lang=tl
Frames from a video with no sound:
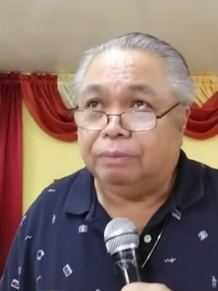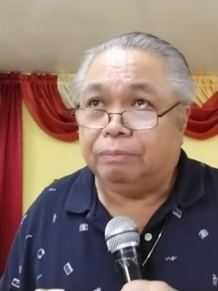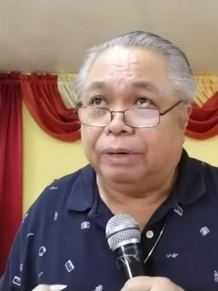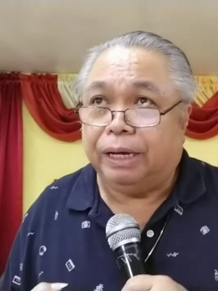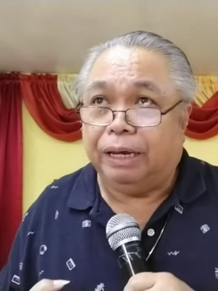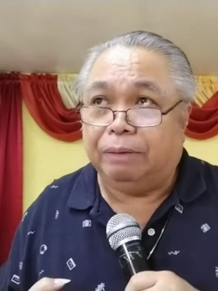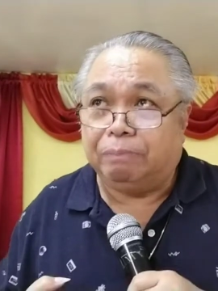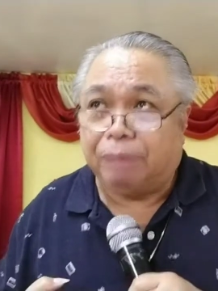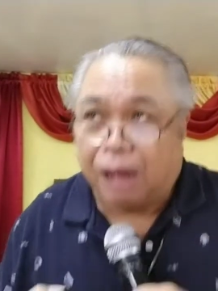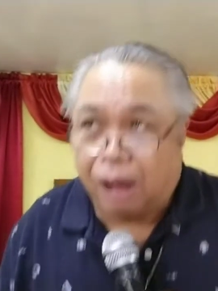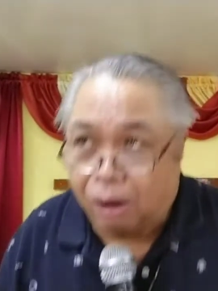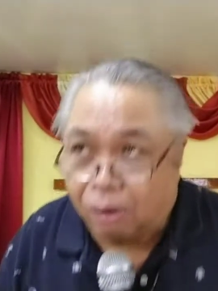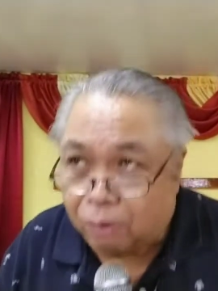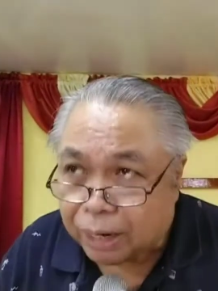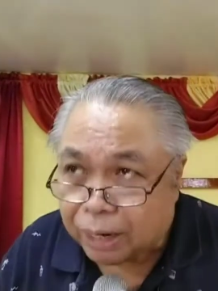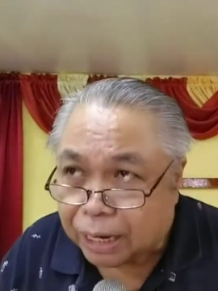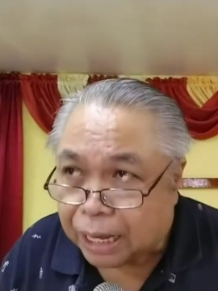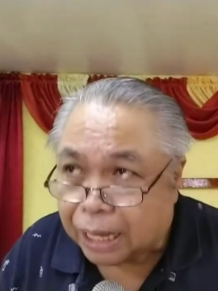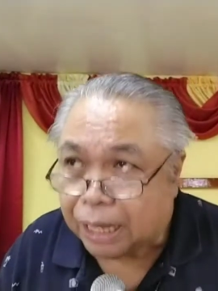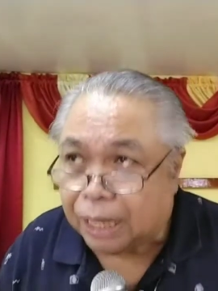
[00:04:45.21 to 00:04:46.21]

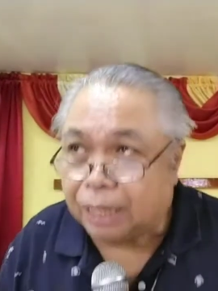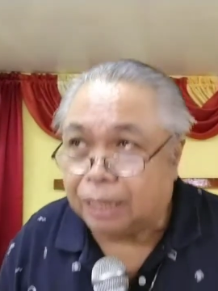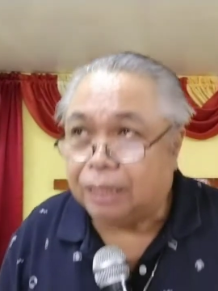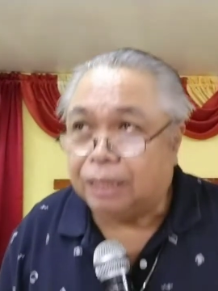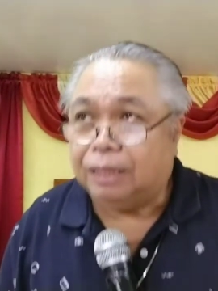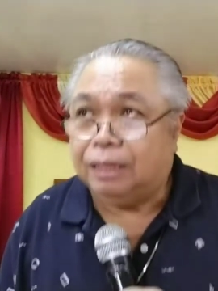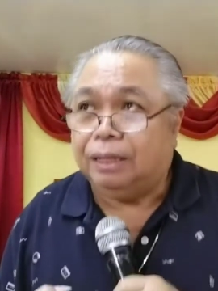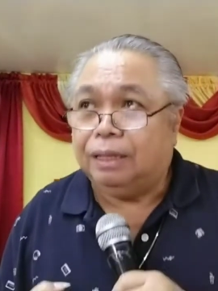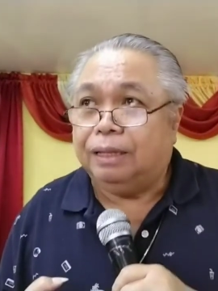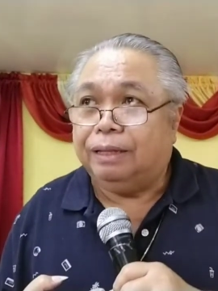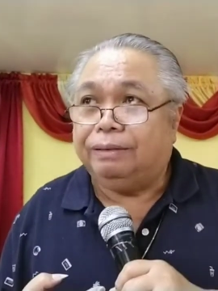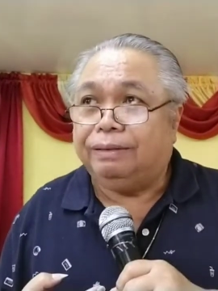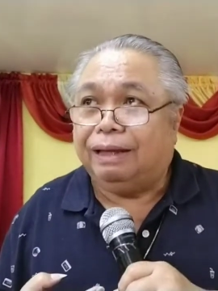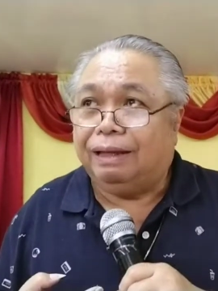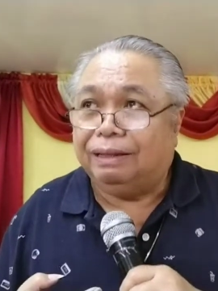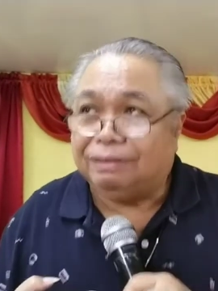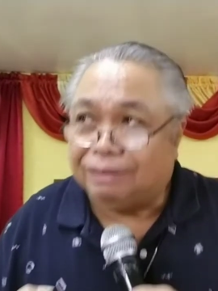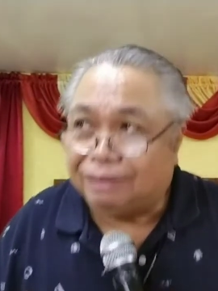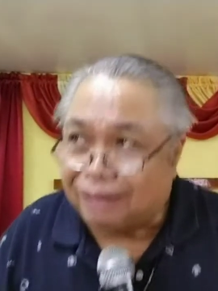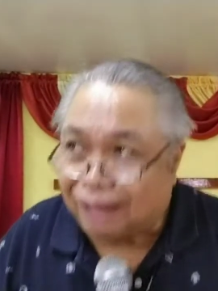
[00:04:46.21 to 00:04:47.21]
mahibaw ka
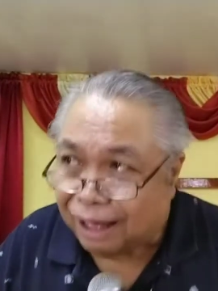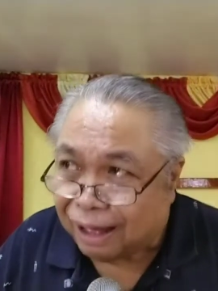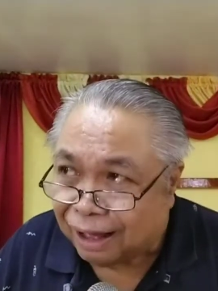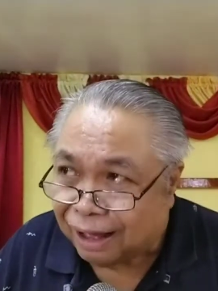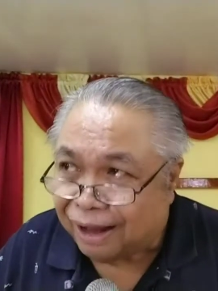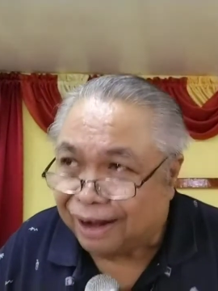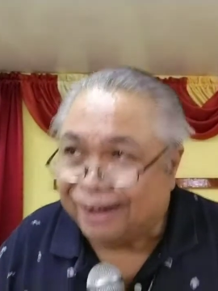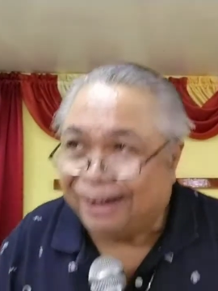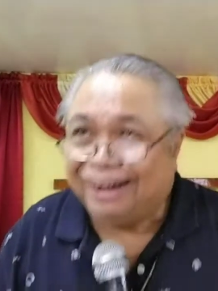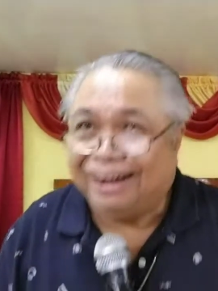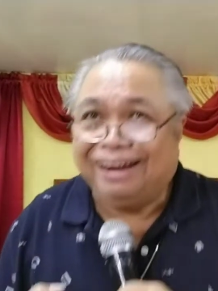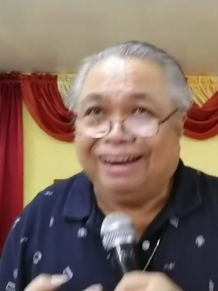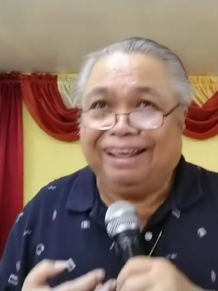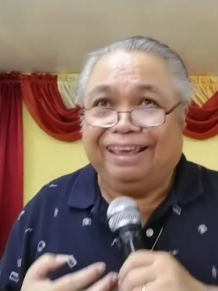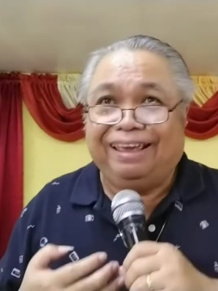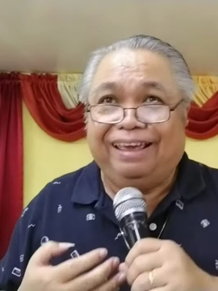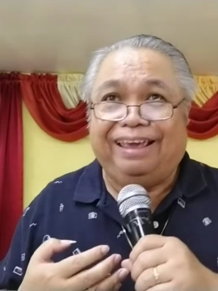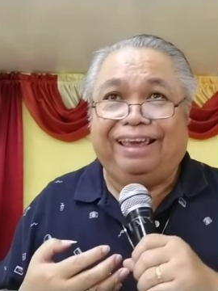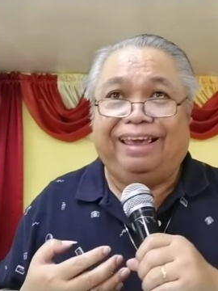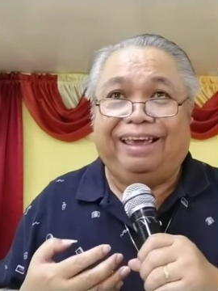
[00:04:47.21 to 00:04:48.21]
that God
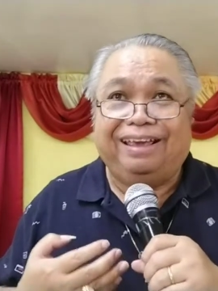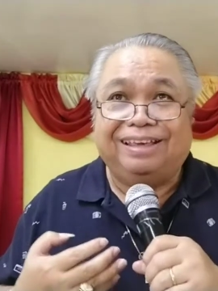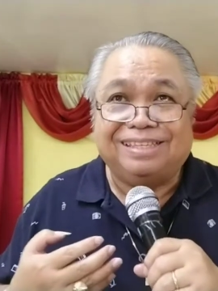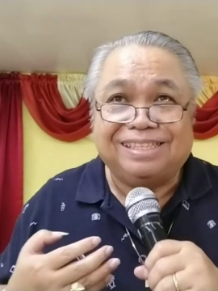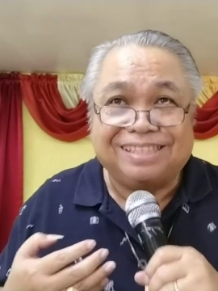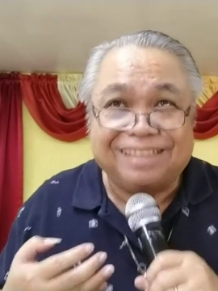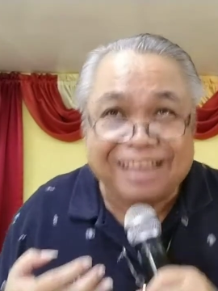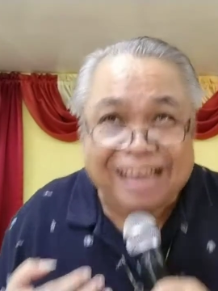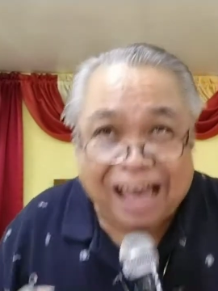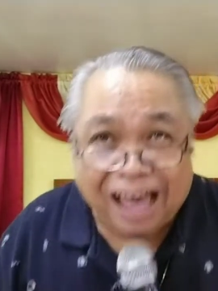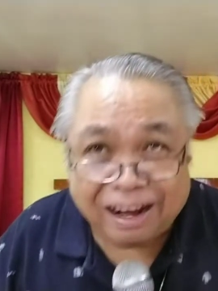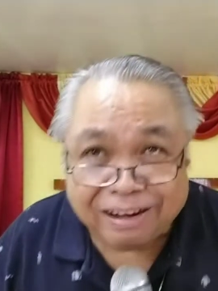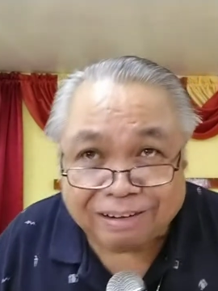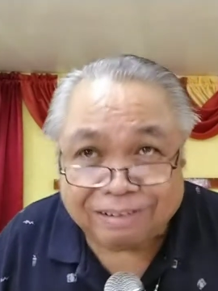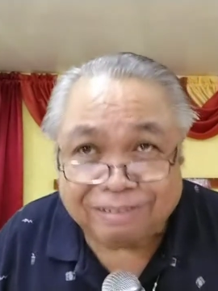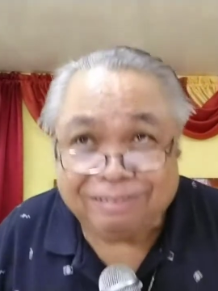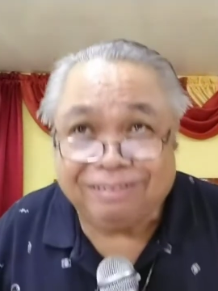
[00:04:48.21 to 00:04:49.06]
is God.